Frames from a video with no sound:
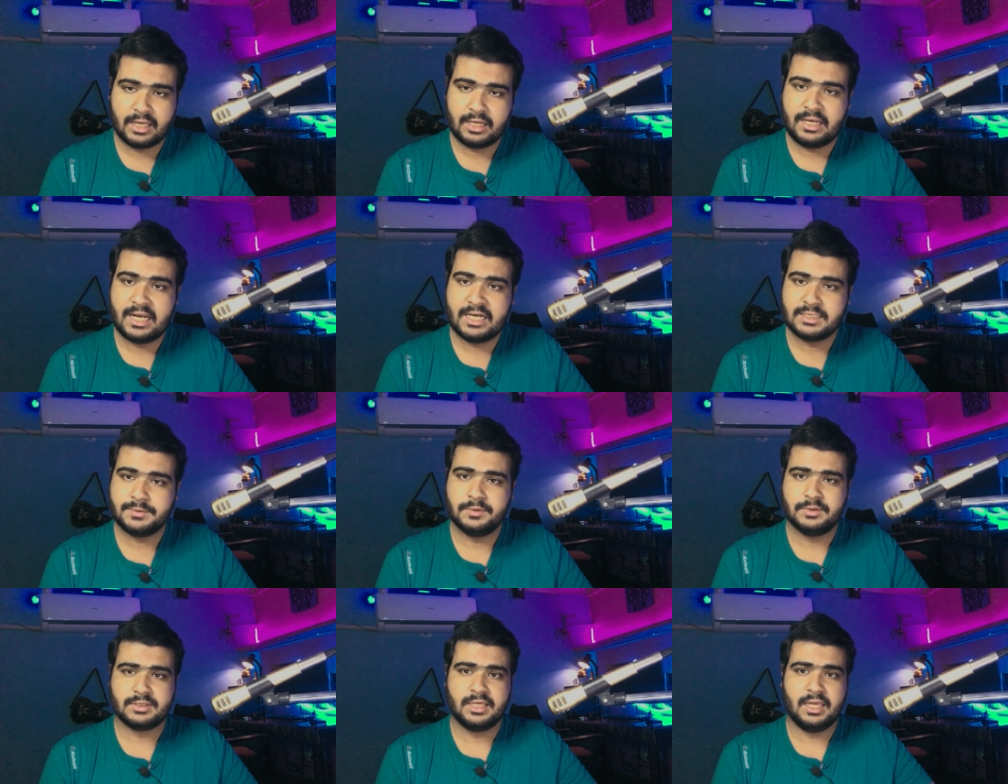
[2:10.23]
अगर
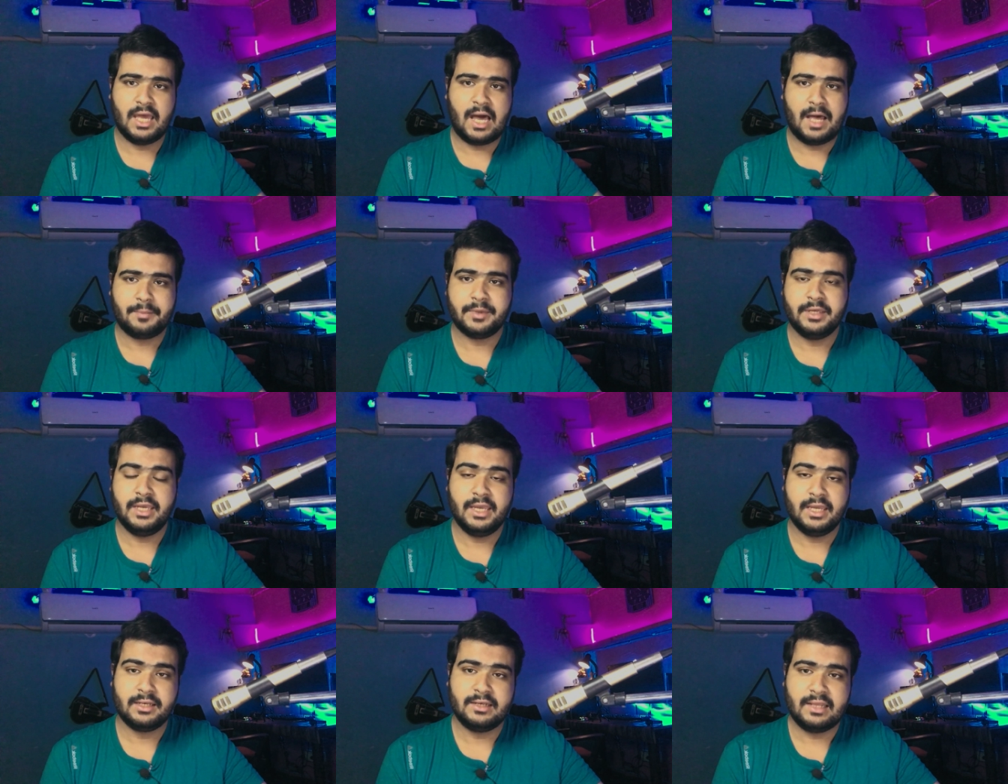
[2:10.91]
लेट्स सपोज के
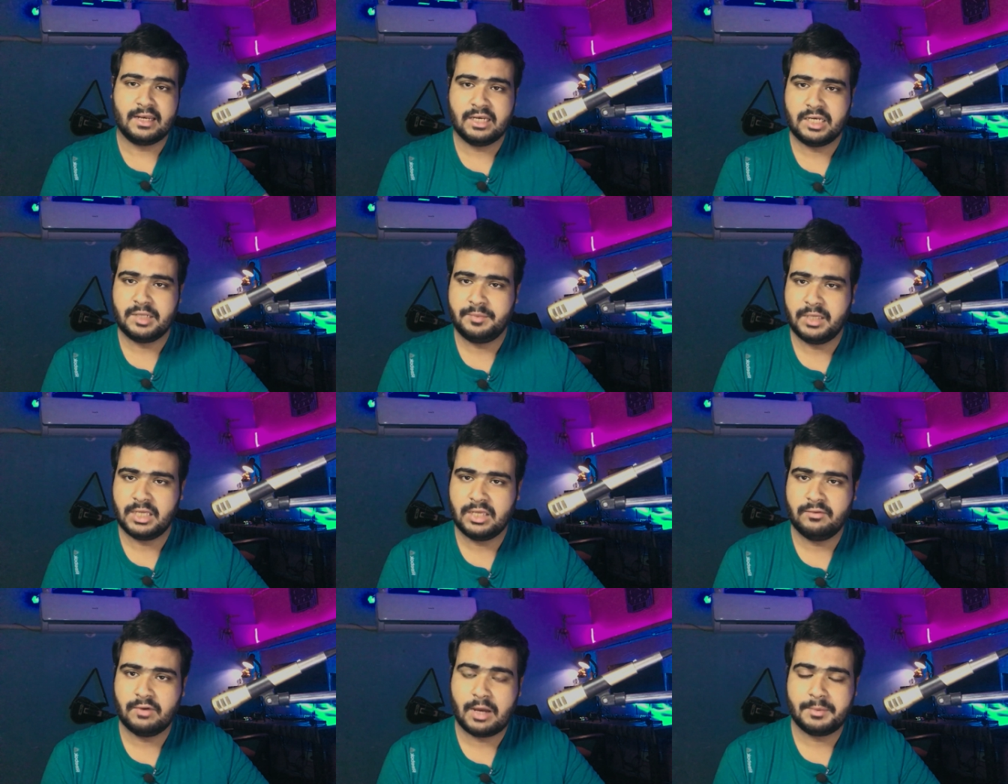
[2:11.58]
आपकी एक टेन की
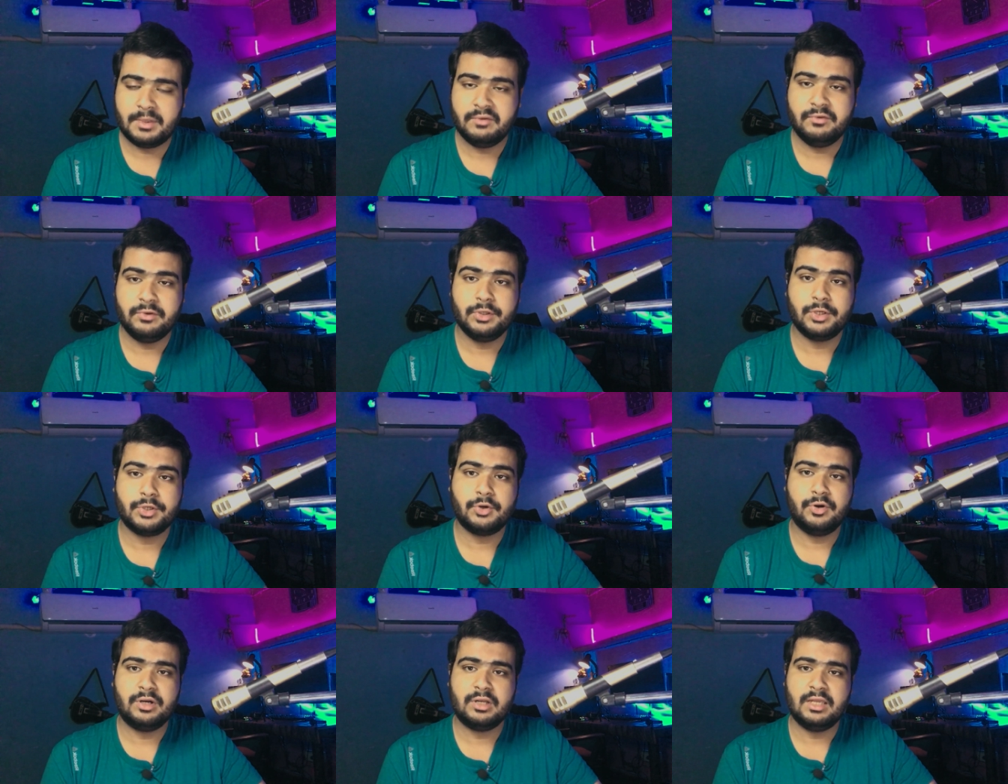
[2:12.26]
भी आपने
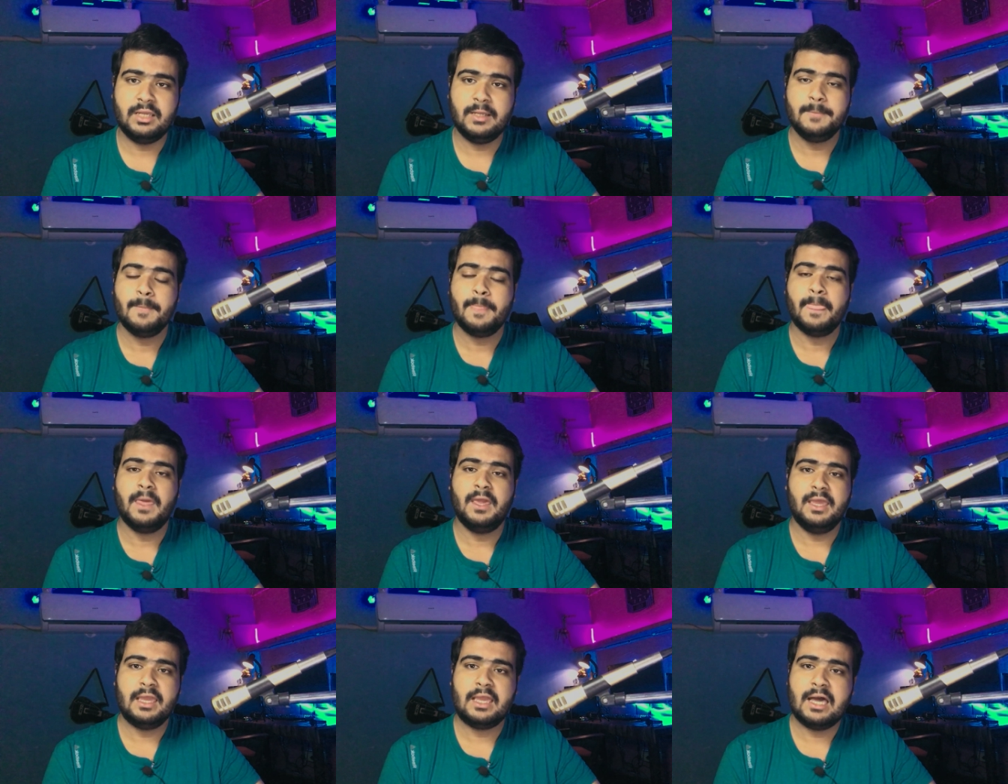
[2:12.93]
वीडियो रिकॉर्ड की
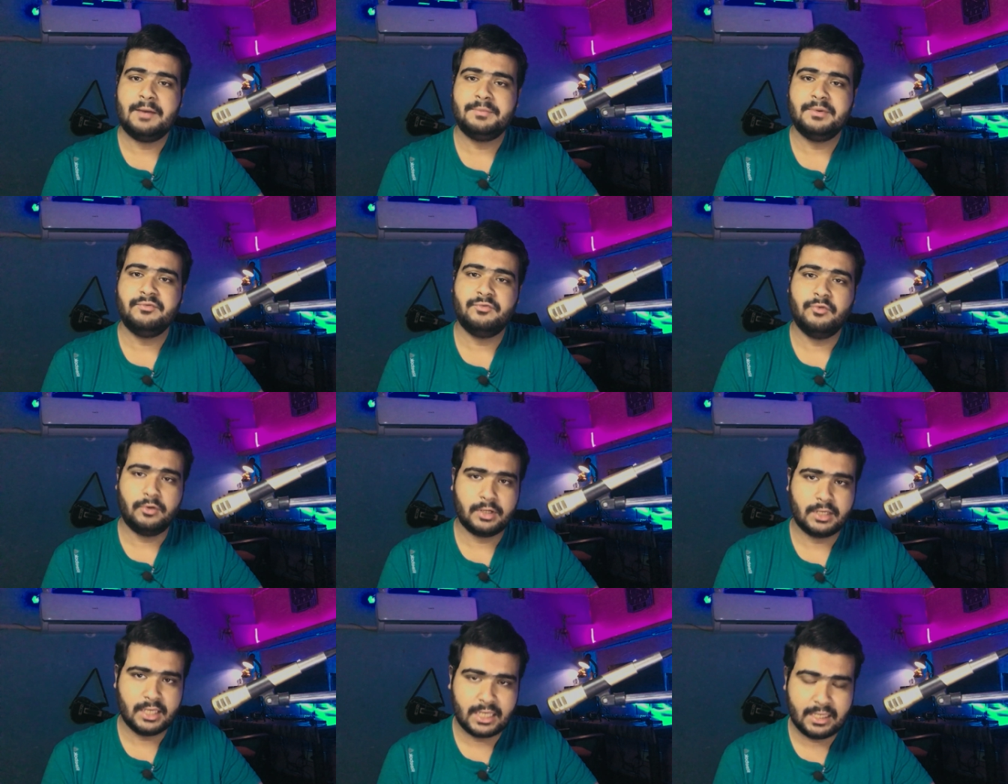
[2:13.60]
एक आपने
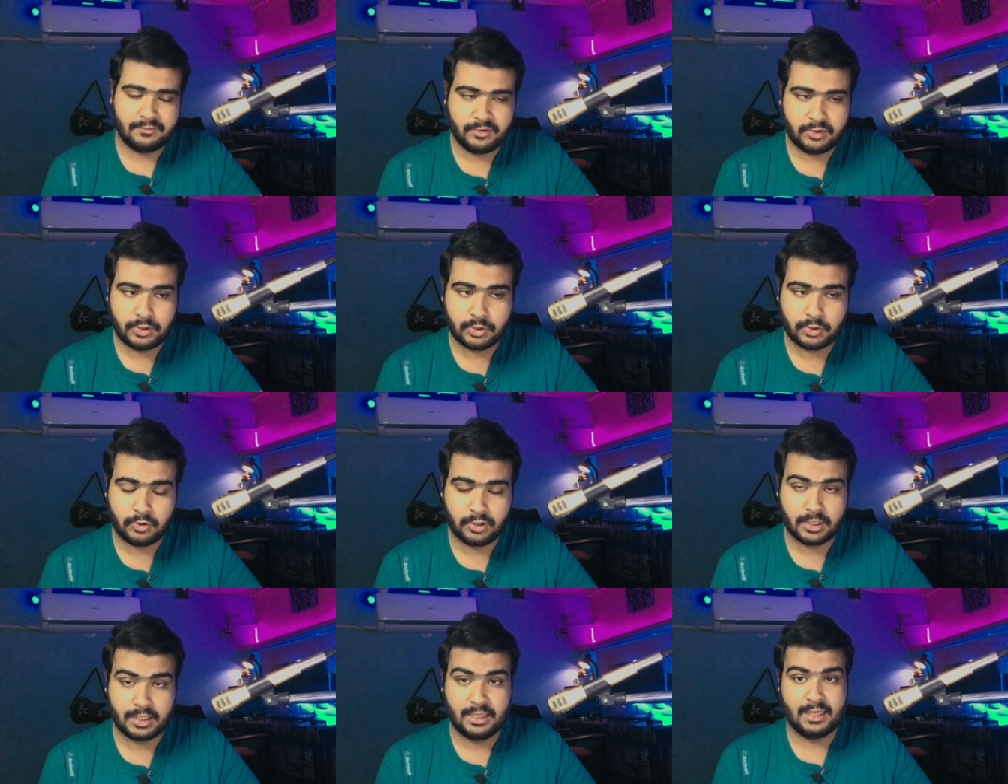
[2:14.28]
फोर की वीडियो
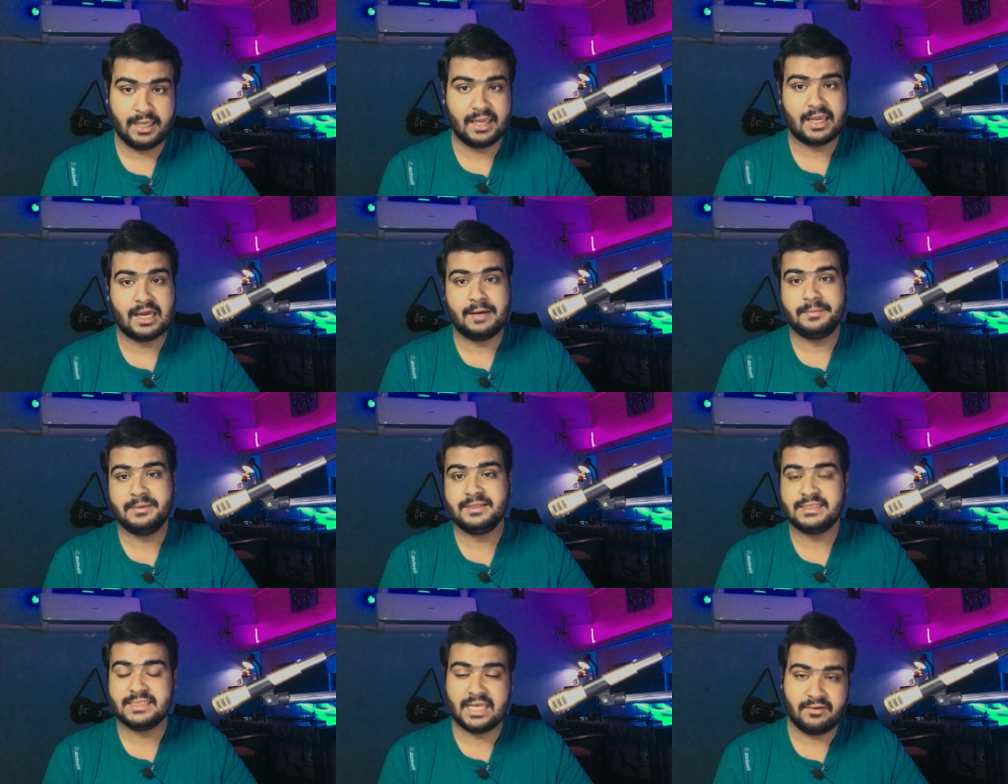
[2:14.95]
रिकॉर्ड की एक
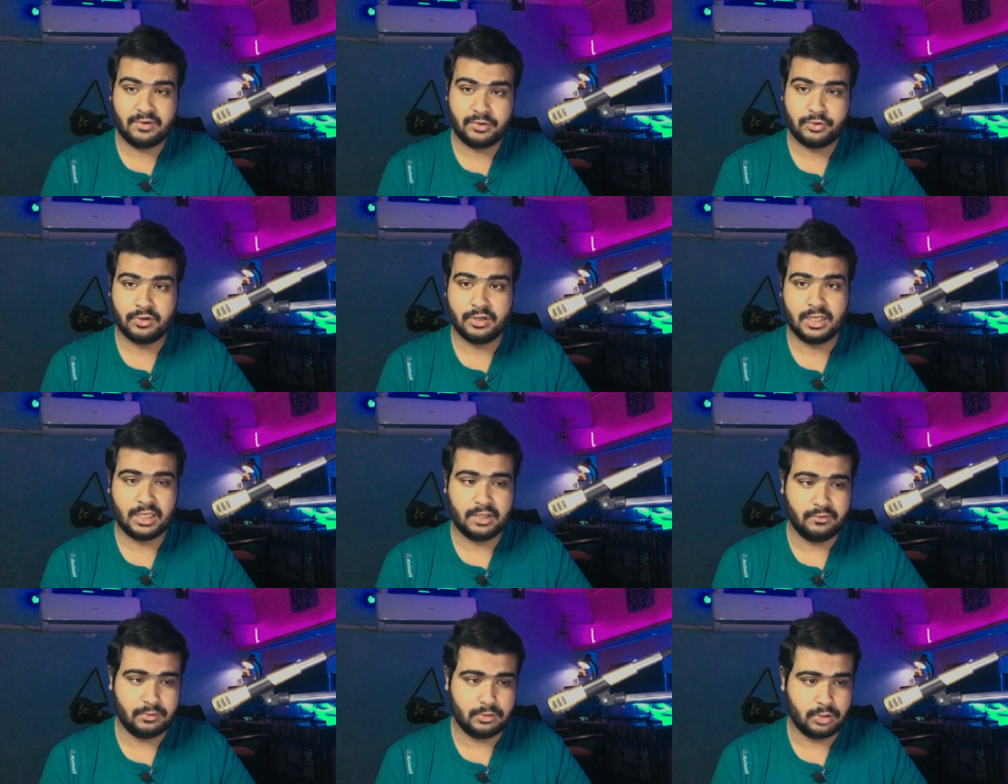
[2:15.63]
आपने सेवन सेवन
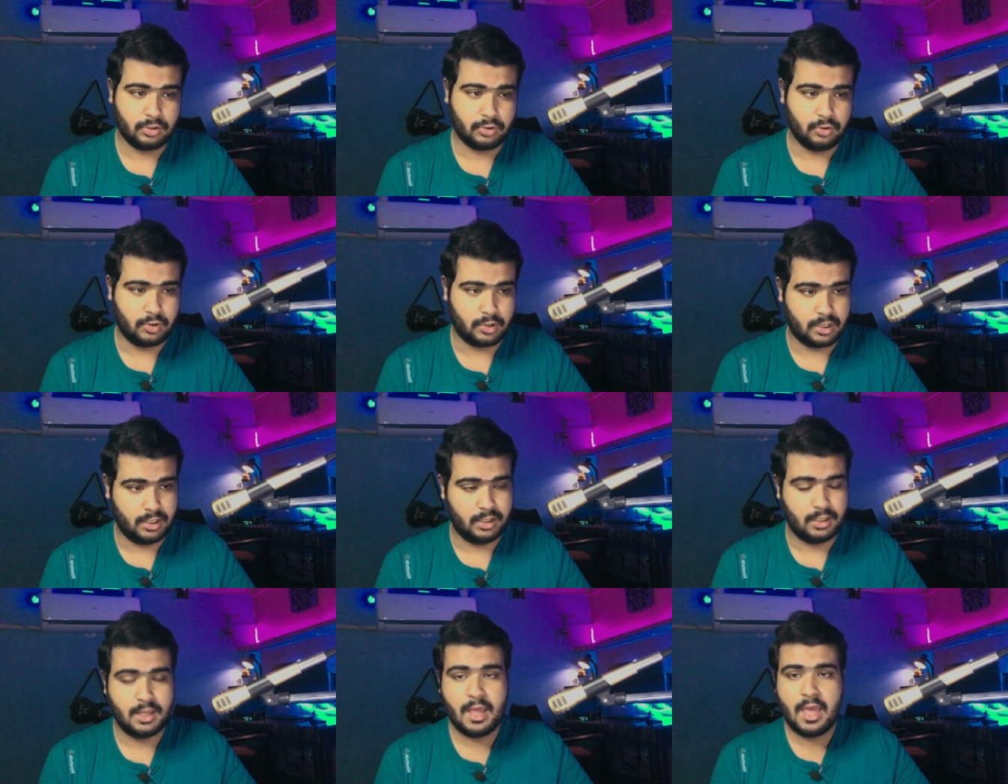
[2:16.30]
ट्वेंटी की वीडियो रिकॉर्ड
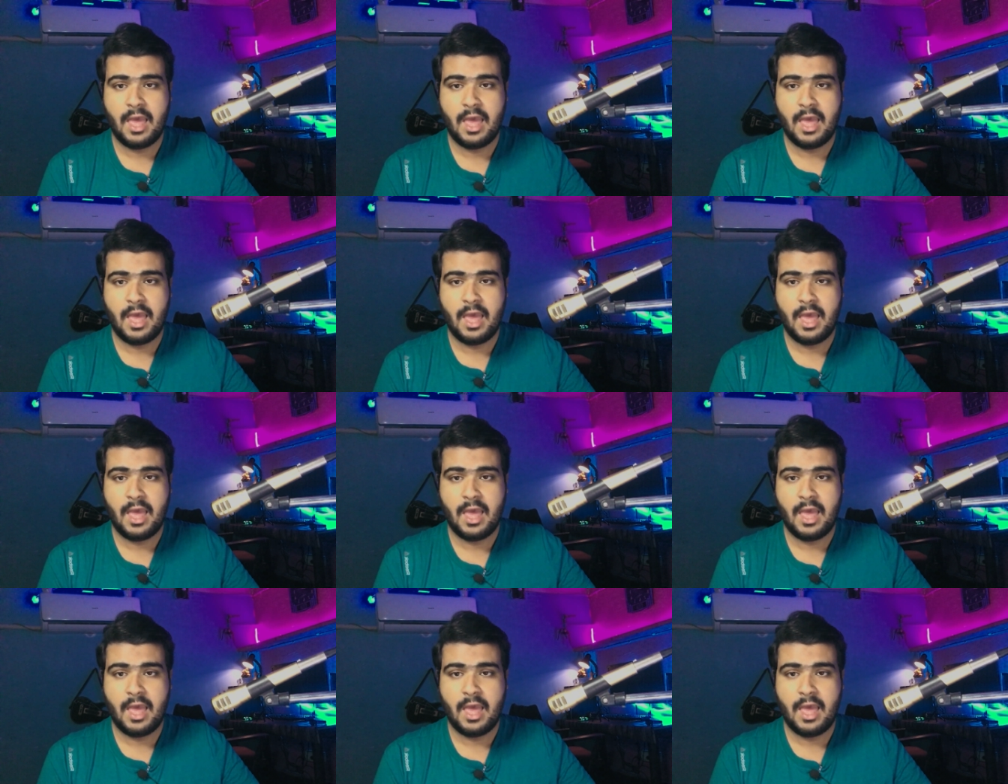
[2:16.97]
की